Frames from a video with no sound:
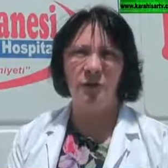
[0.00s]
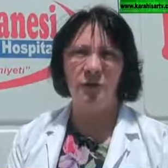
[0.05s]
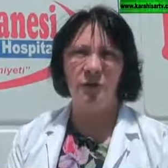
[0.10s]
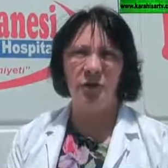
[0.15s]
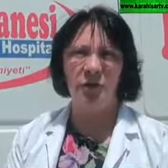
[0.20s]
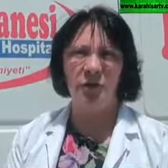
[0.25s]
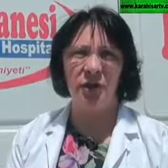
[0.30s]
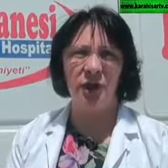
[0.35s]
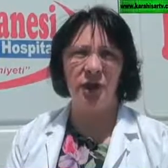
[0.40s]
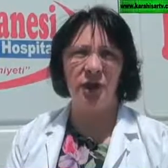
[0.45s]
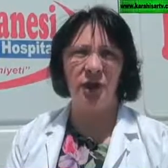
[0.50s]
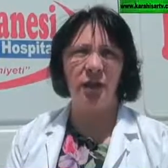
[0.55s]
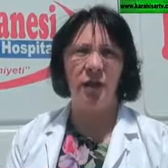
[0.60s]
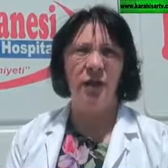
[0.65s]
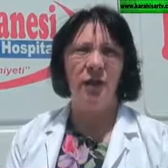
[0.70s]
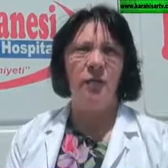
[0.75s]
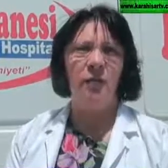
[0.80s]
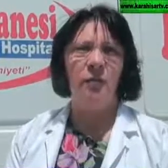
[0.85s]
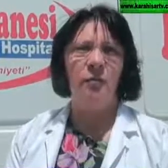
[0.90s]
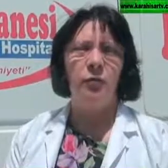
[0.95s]
bir şey.
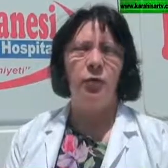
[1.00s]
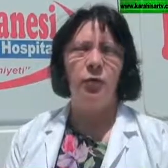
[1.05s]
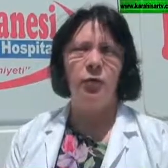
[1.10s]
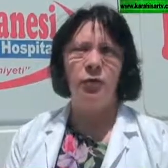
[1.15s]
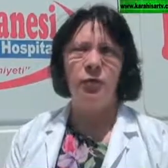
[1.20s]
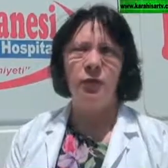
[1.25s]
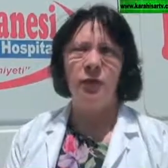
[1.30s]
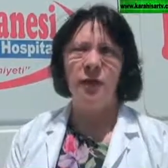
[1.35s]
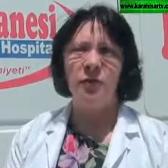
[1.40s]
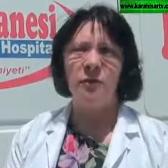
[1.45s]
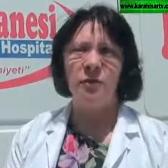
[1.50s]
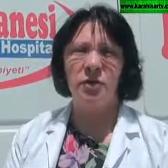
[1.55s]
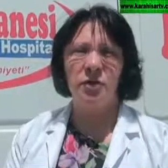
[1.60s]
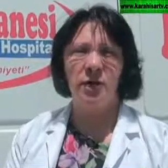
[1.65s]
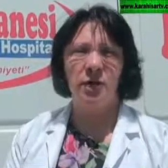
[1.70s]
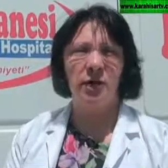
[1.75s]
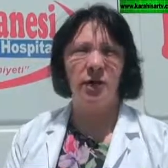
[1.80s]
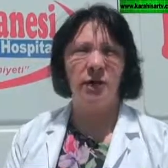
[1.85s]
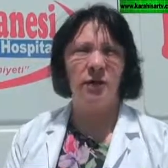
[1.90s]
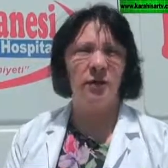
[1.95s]
Bütün
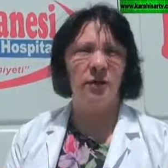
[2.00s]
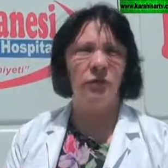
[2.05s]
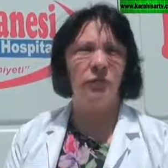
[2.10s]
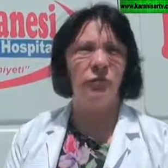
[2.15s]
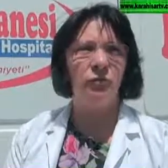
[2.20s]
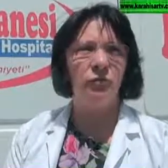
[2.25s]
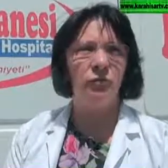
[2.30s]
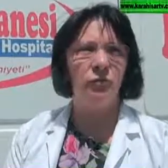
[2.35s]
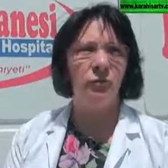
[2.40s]
hemşirelerin, tüm